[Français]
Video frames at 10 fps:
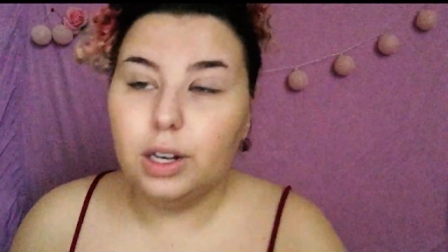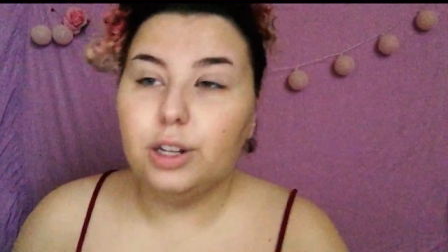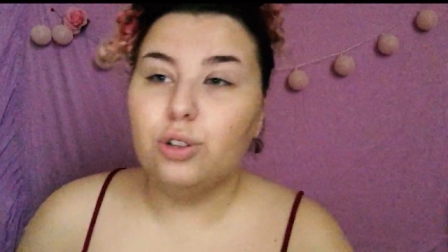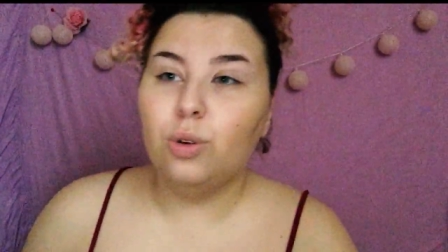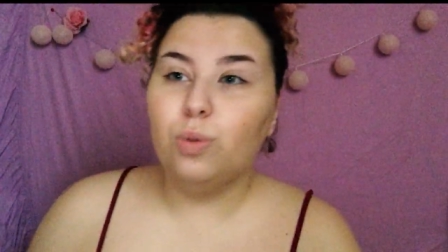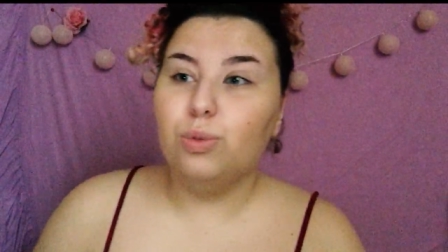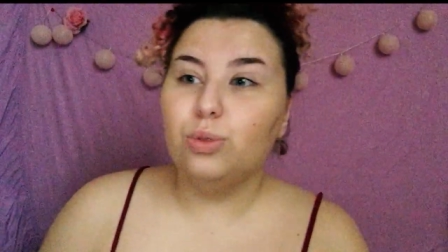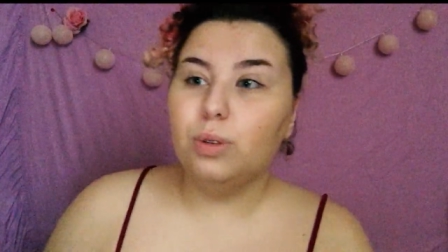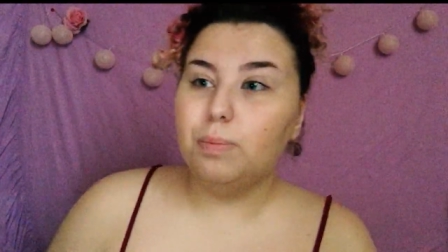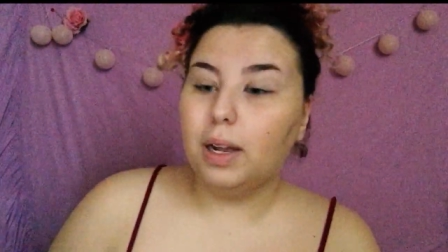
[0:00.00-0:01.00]
Les gens ont
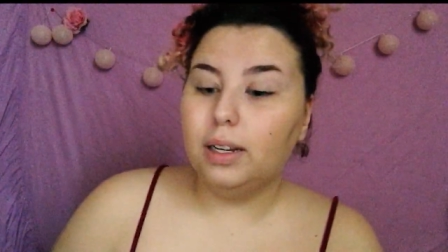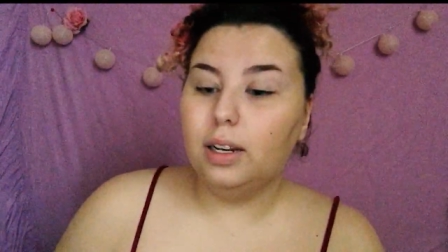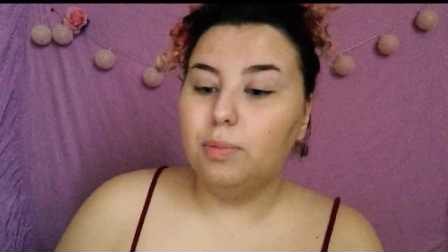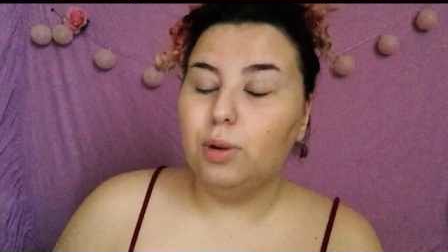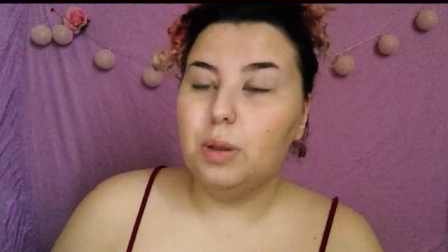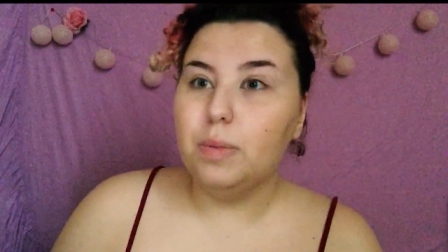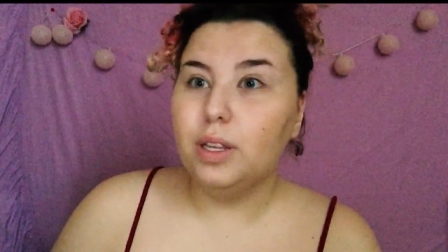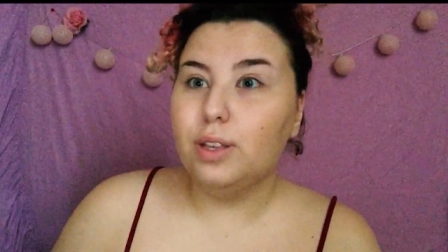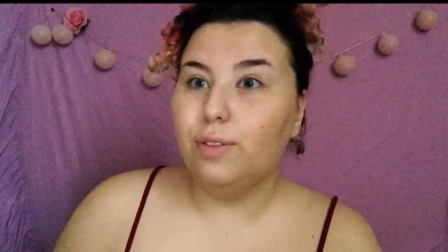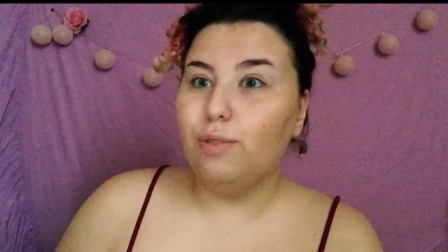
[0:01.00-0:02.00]
besoin de parler de la
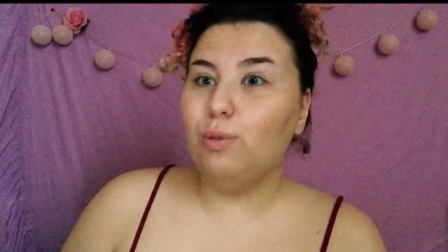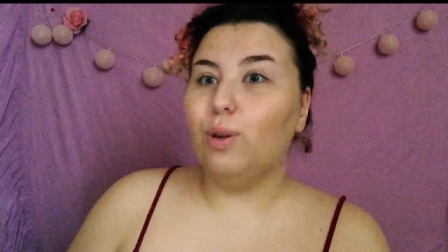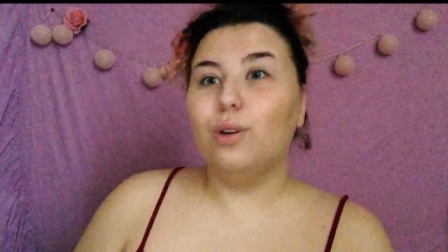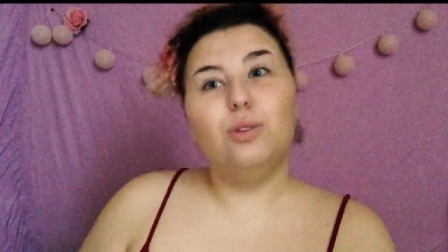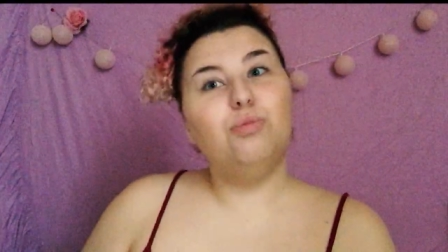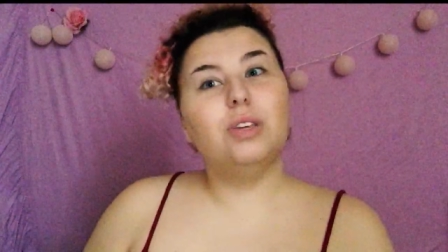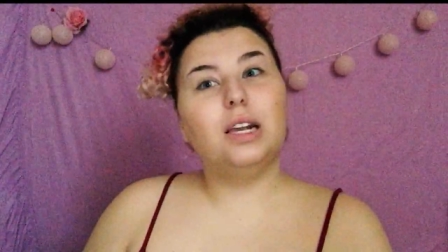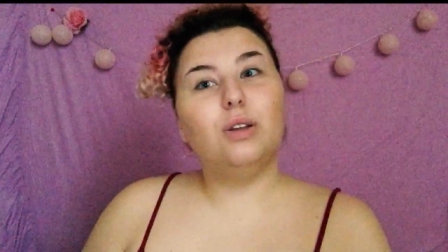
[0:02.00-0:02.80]
polémique qui fait fureur depuis